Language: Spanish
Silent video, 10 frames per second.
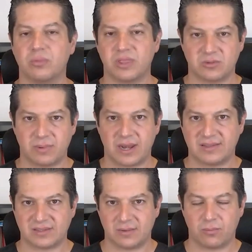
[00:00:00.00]
un
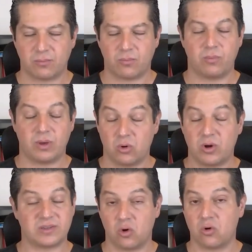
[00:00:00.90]
desbalance,
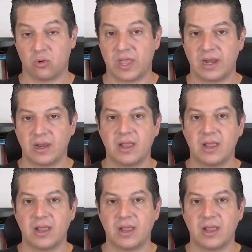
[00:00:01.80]
hormonal.